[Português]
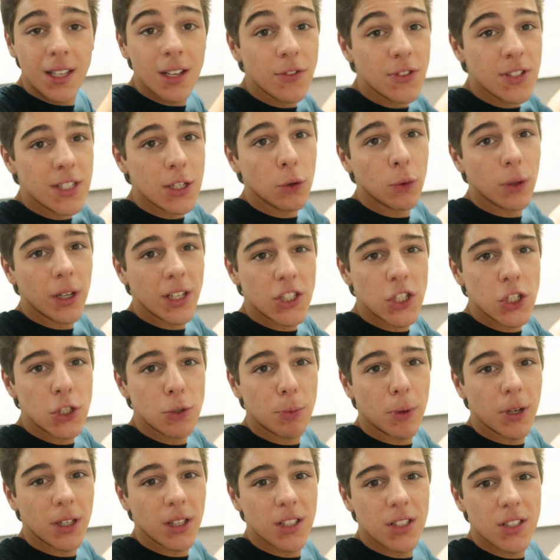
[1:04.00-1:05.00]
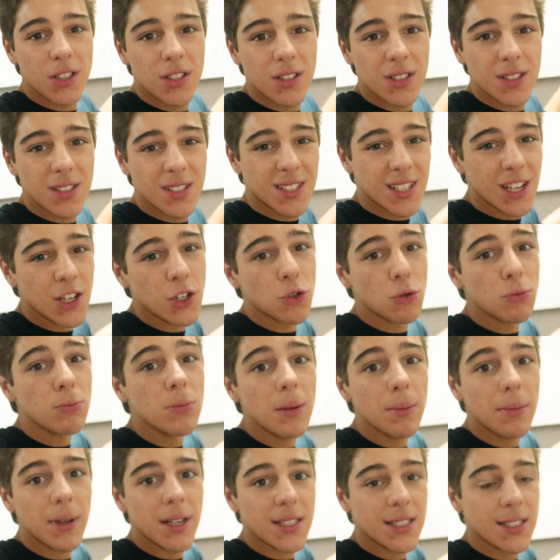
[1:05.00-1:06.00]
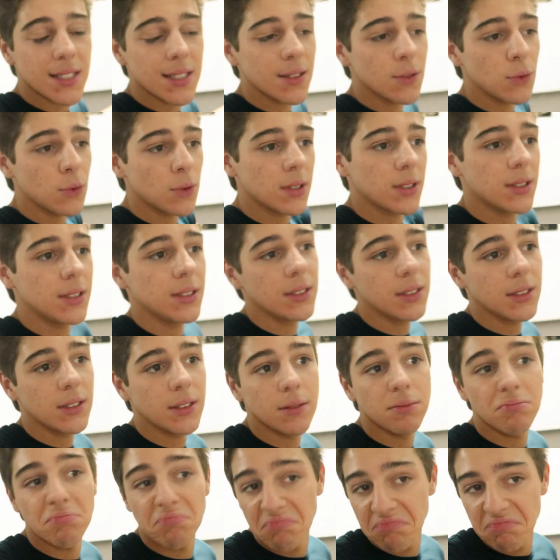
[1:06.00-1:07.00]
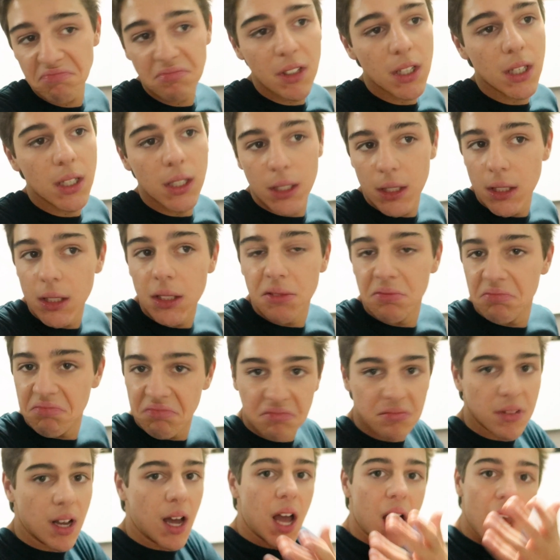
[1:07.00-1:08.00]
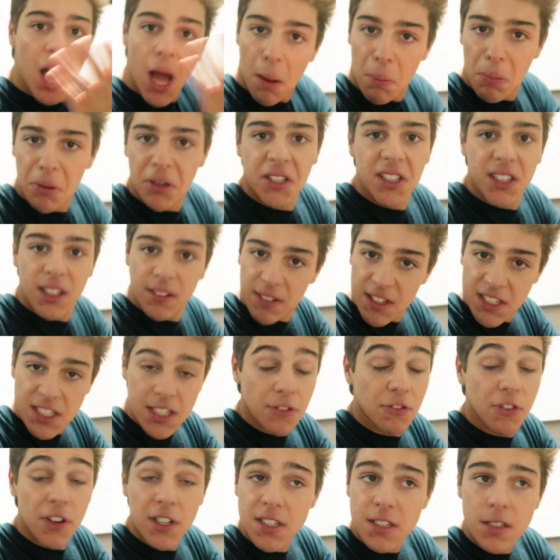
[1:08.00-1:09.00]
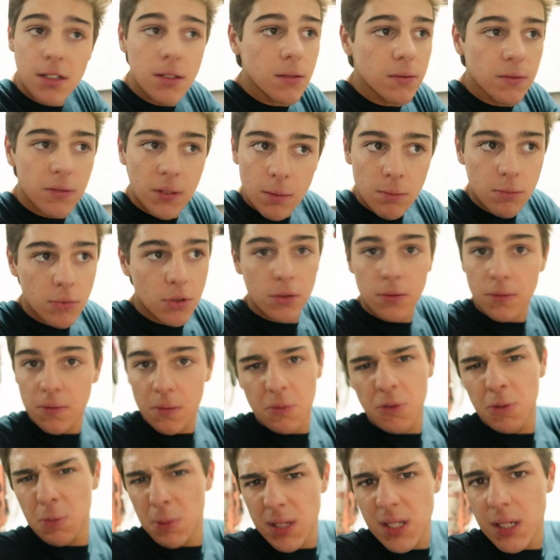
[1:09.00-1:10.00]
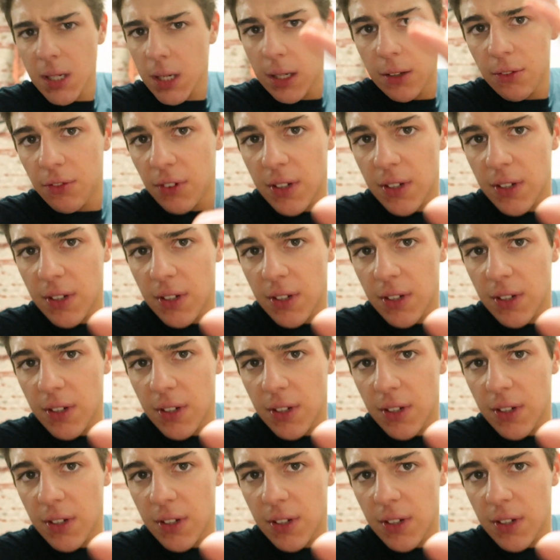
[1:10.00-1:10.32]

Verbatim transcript: Tenho que fazer com que estas portas sejam uma mesa, o que à partida vai ser fácil, vamos, vamos pensar que é